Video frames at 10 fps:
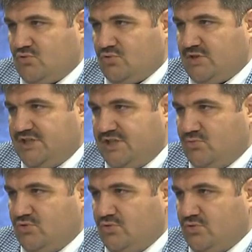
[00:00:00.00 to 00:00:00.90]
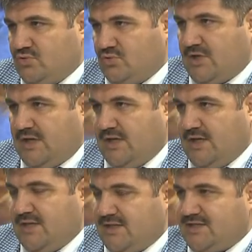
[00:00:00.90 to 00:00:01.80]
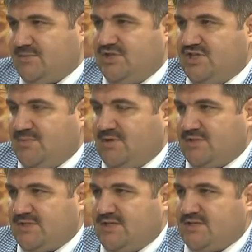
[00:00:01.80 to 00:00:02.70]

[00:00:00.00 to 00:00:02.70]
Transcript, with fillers: turda 20 günlük turda İşte bugün, nasıl bir işlem yapması lazım?